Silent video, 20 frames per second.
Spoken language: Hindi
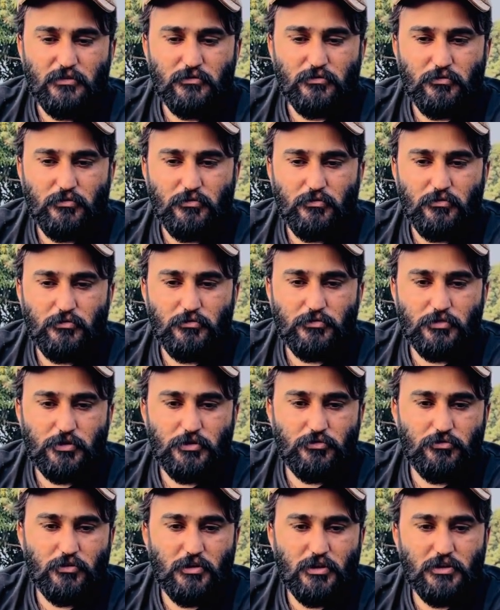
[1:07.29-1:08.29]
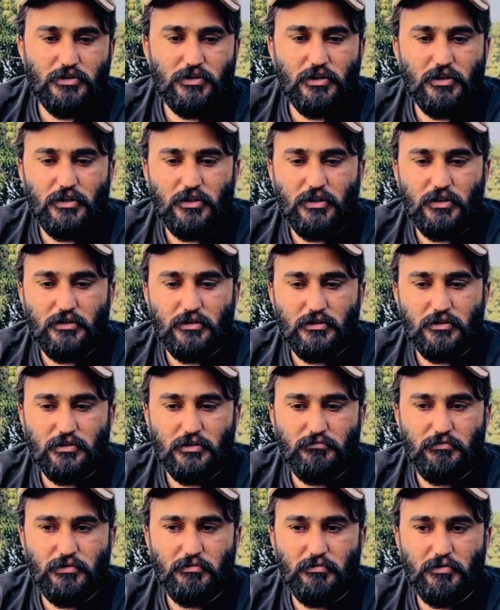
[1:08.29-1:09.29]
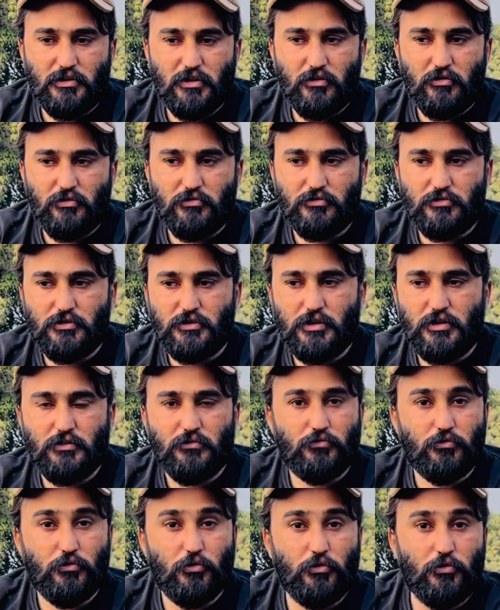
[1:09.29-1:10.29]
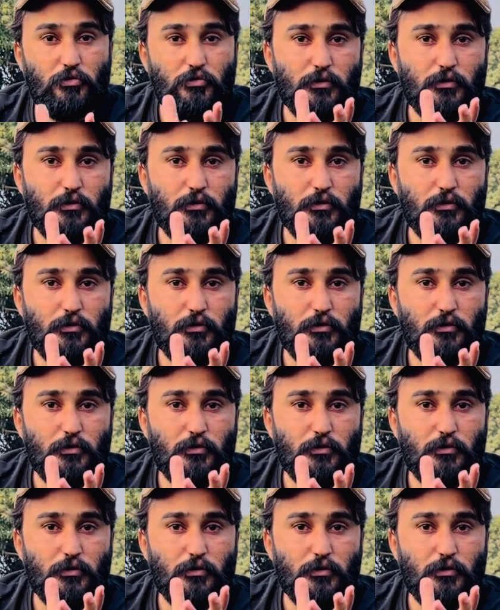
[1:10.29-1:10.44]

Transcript: तो उसकी जो गजर है अंदर ज़मीन में तैयार होती है वो